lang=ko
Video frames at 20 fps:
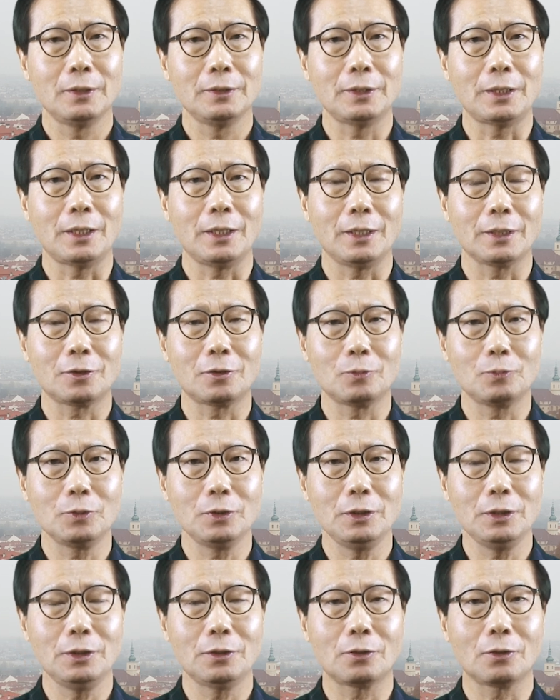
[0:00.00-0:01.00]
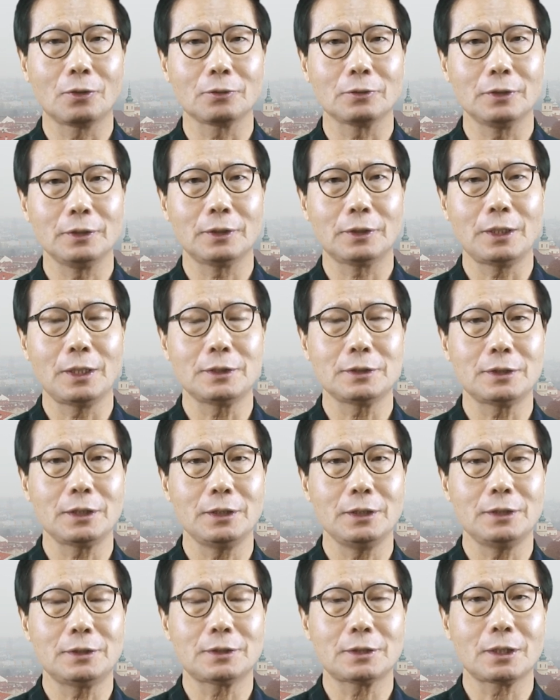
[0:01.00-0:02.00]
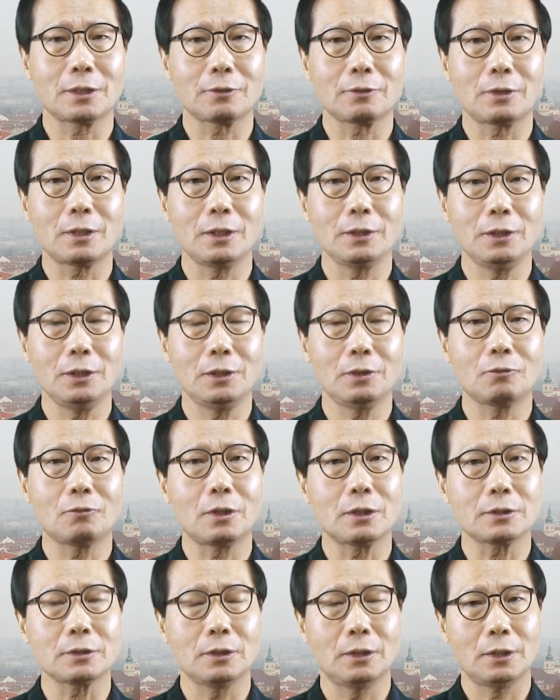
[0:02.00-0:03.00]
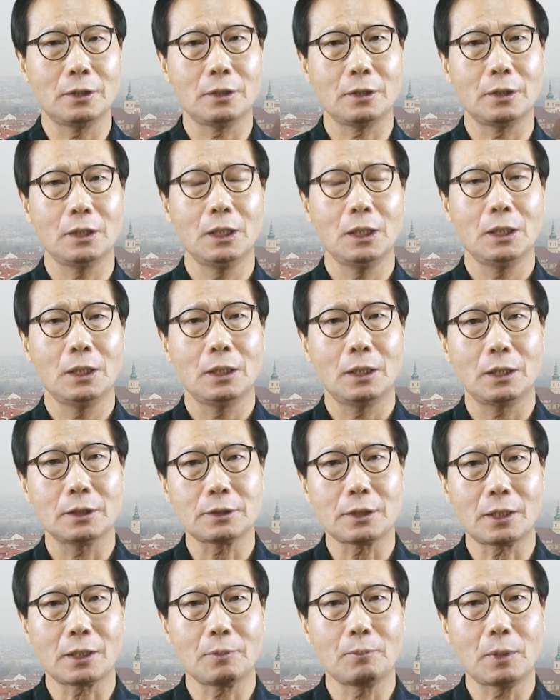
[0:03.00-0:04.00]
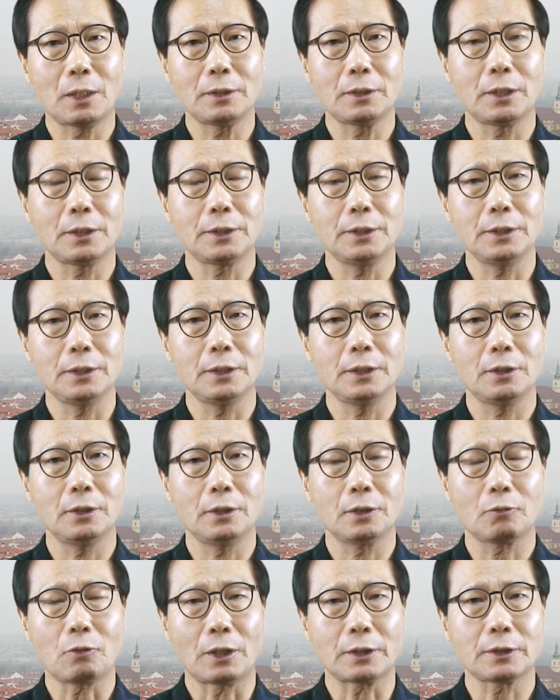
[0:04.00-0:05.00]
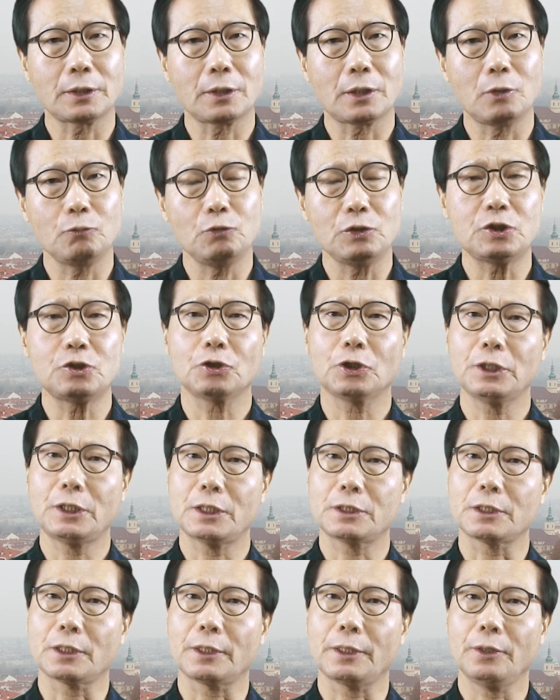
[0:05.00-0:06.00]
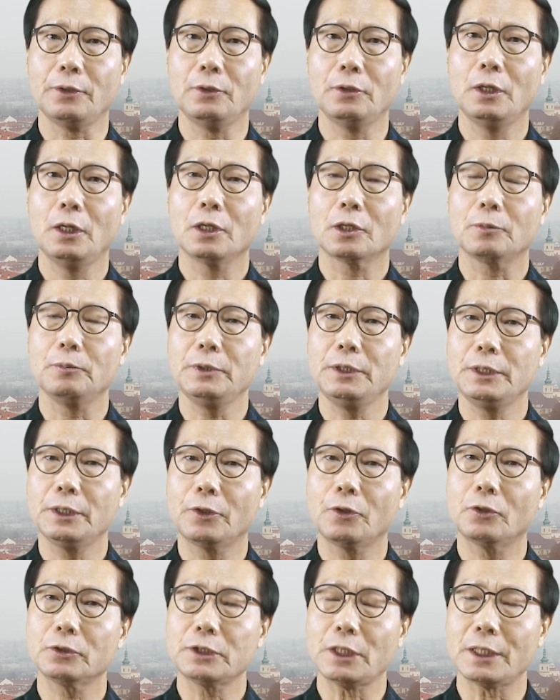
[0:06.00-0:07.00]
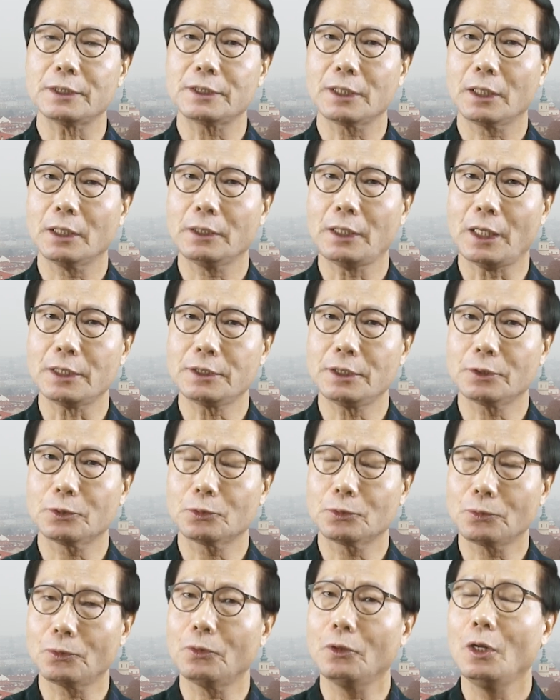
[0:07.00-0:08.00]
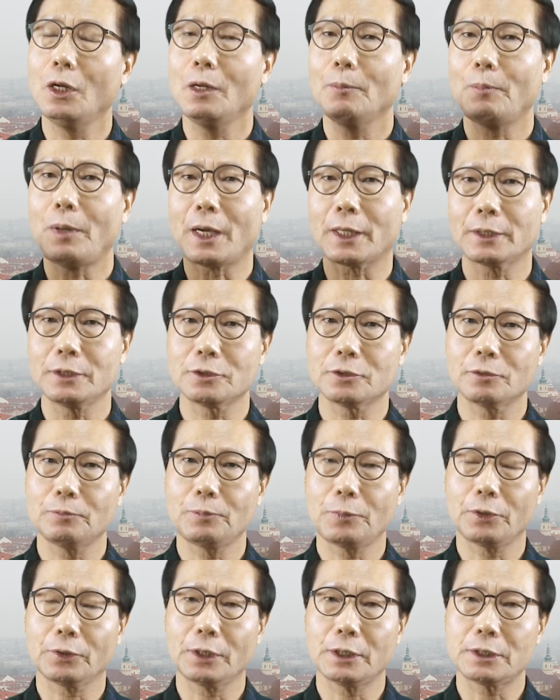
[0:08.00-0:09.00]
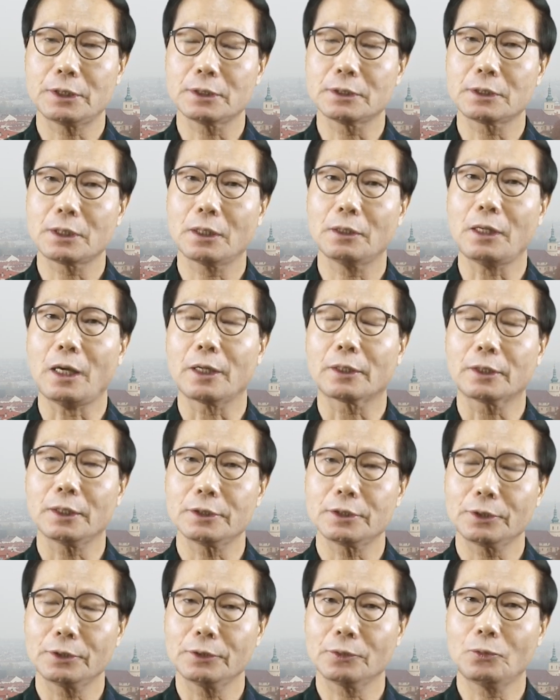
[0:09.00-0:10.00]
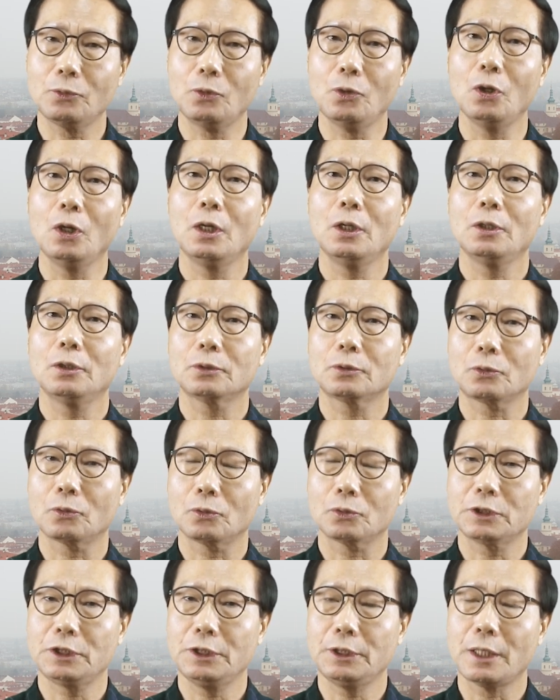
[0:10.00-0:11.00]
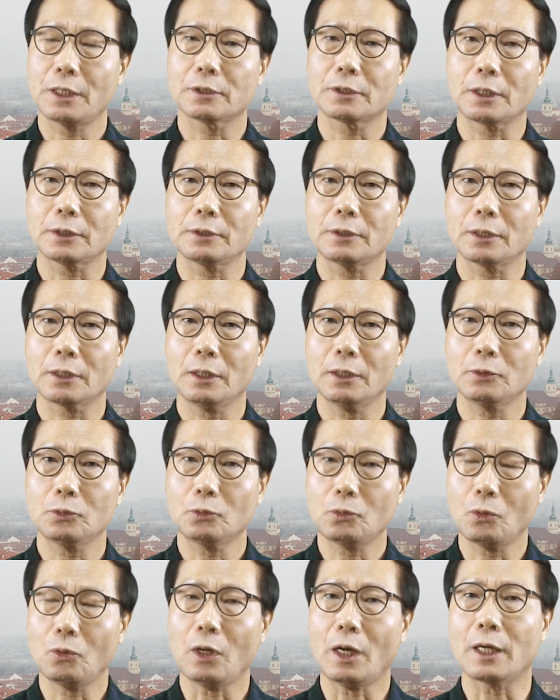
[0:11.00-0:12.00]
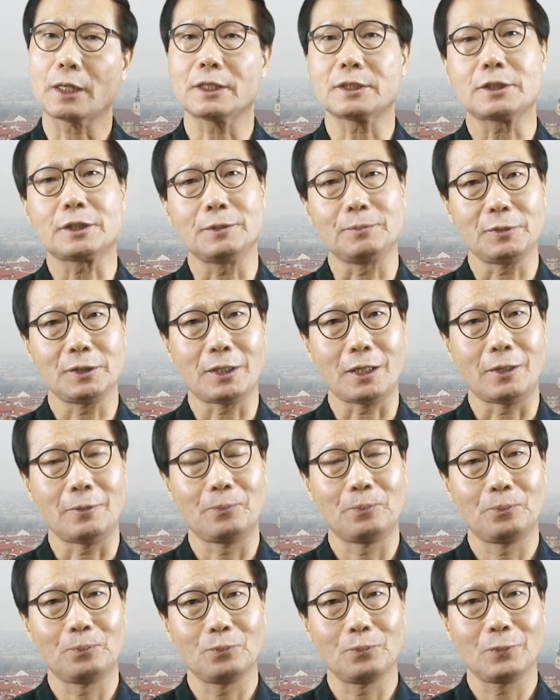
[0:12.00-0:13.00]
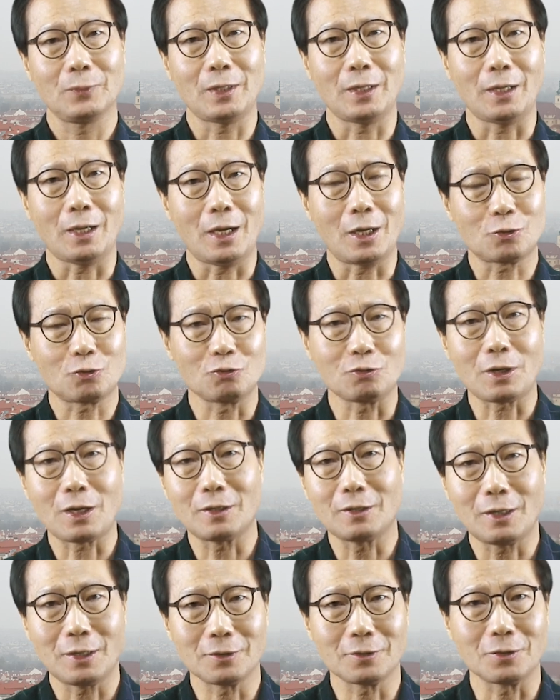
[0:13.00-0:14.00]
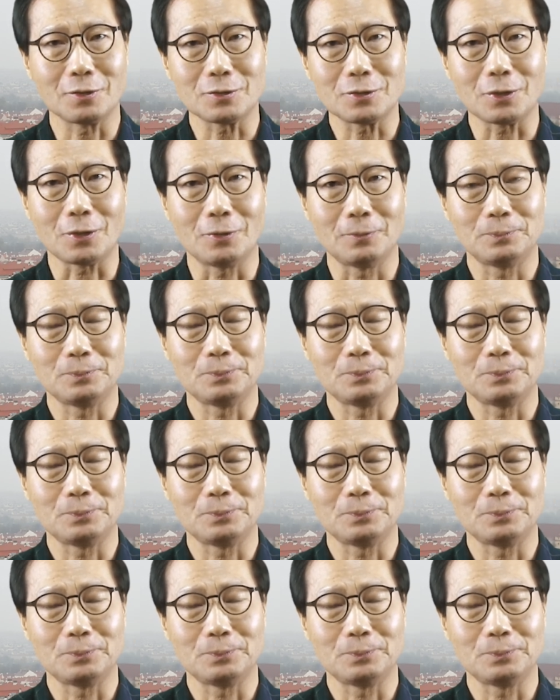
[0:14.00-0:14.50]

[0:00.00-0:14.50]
네, 그러면 이런 이렇게 이제 일상과 일과 아, 아 사람 만나기 예, 관계가 위축이 되잖아요. 그럼 이거 자체가 다시 또 파킨슨병의 증상을 악화시키고 또지행을 갖다가 또 악화시킵니다. 네, 악순환을 하는 거죠.